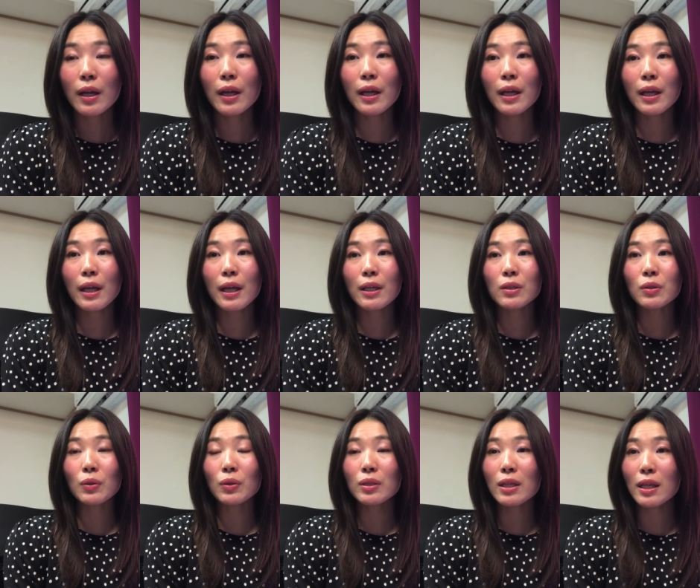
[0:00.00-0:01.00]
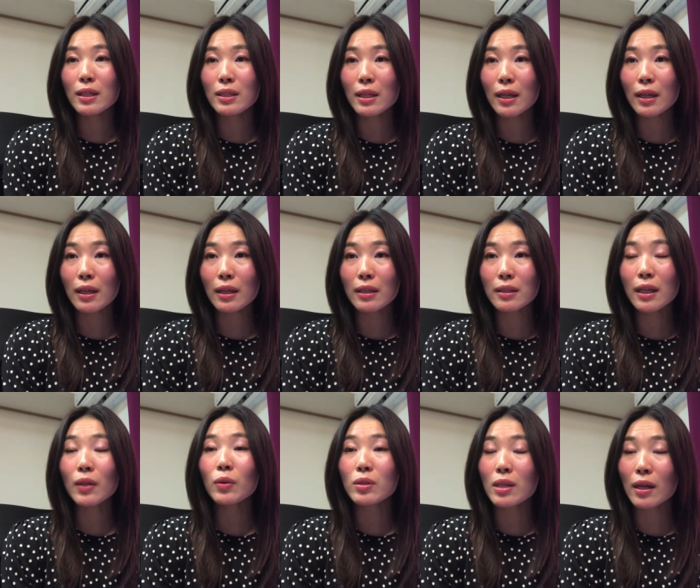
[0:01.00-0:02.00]
えー、その先生
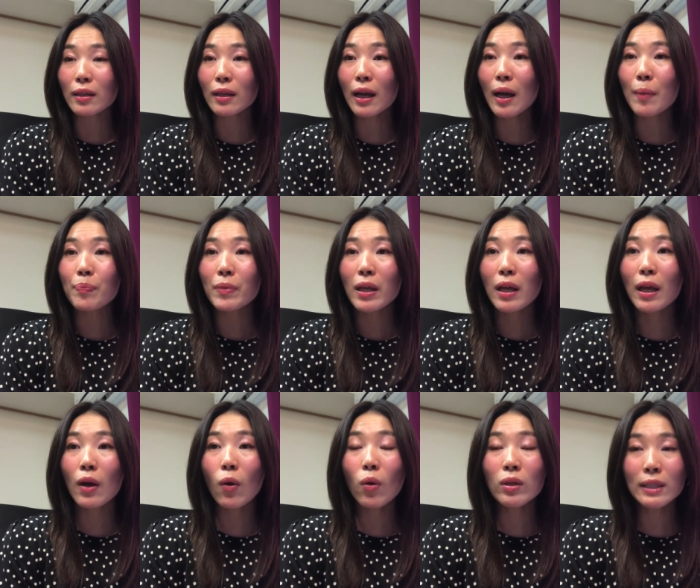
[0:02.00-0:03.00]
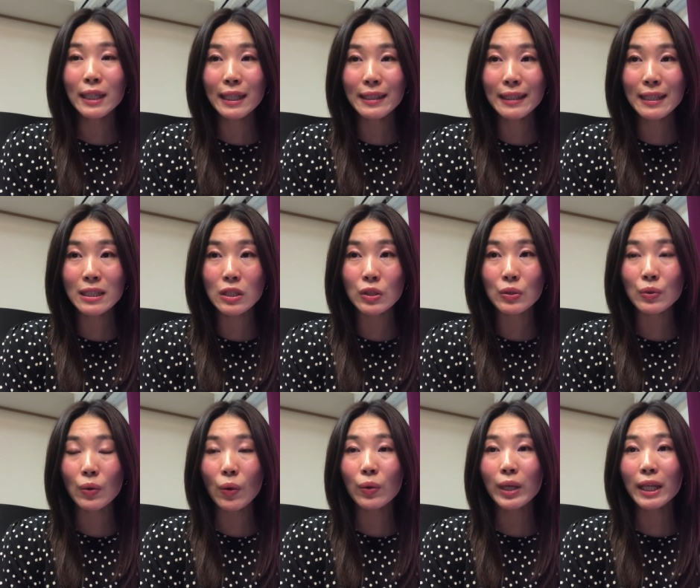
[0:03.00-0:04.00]
生徒さんが、えー、
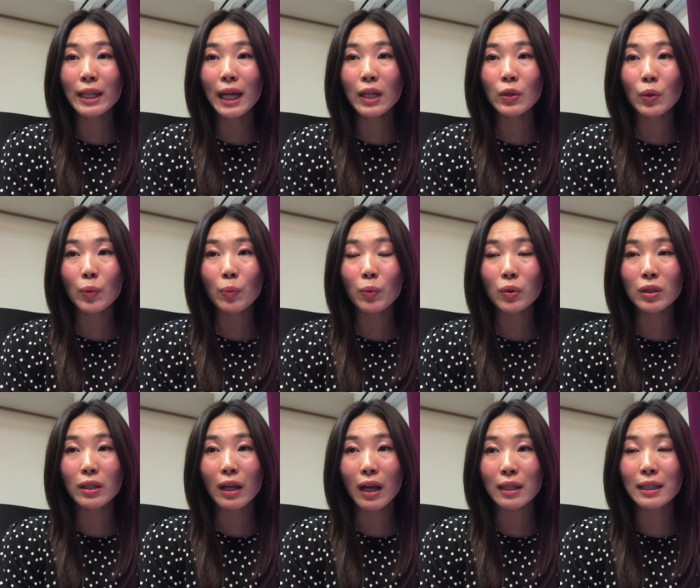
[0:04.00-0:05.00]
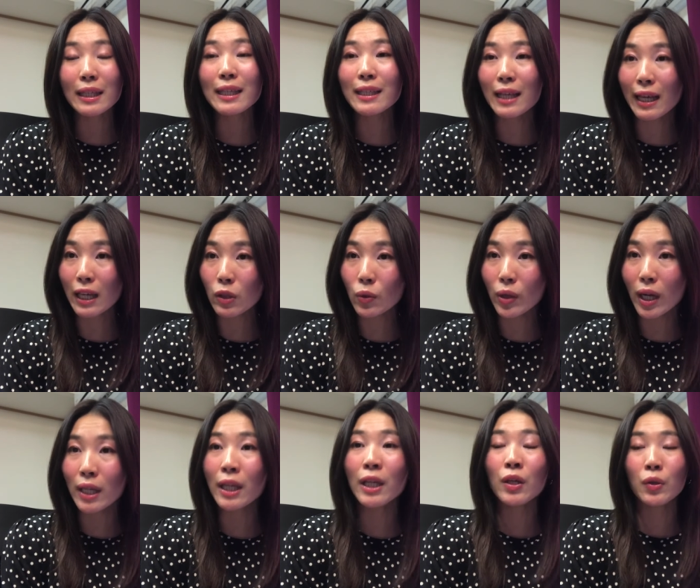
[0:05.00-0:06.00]
オンラインレッスンを受けたいと思ったきっかけとか
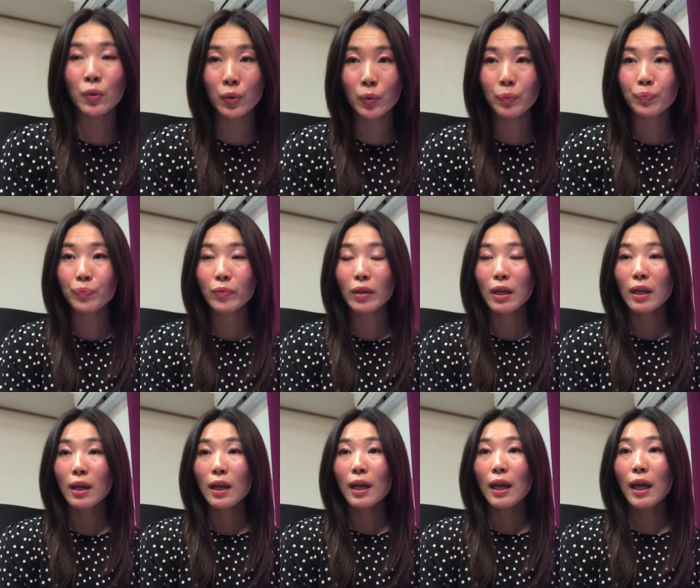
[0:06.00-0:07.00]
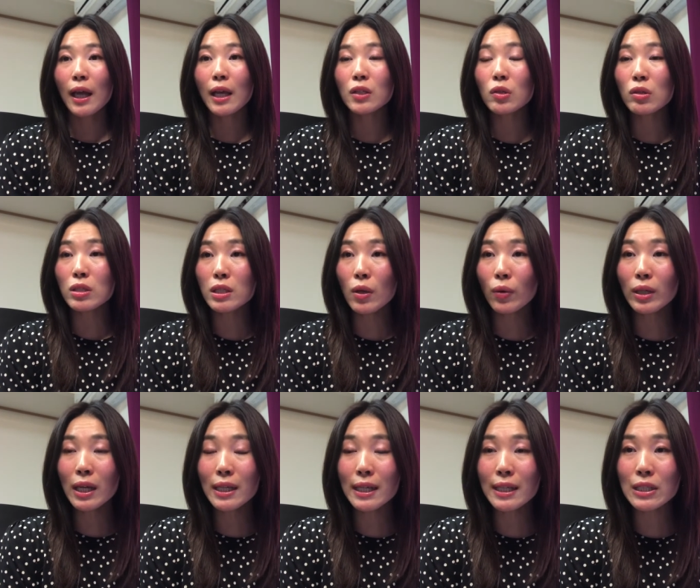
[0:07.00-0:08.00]
理由、えー、そして
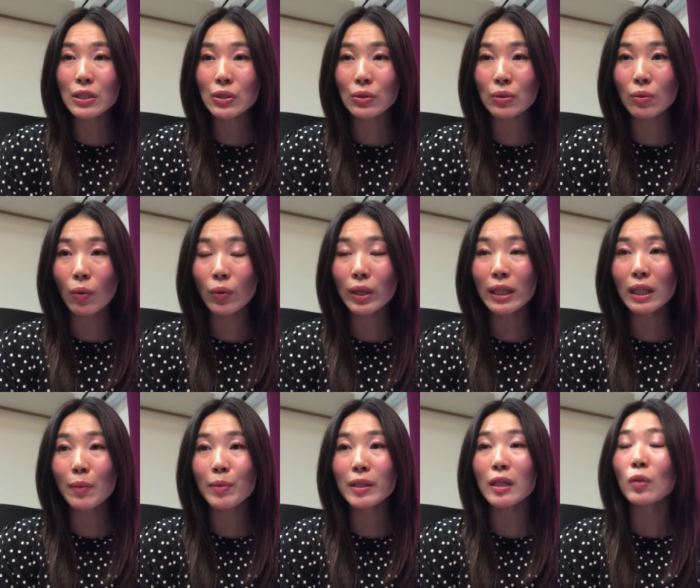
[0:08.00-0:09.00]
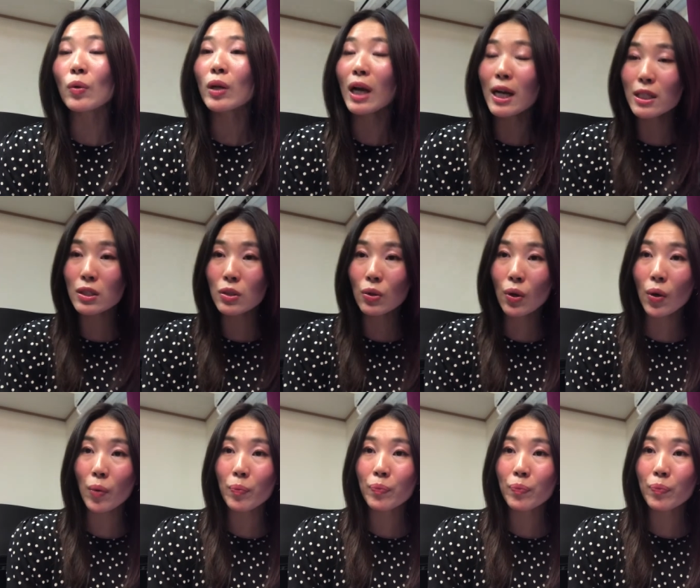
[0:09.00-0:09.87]
オンラインレッスンを受けてみての感想、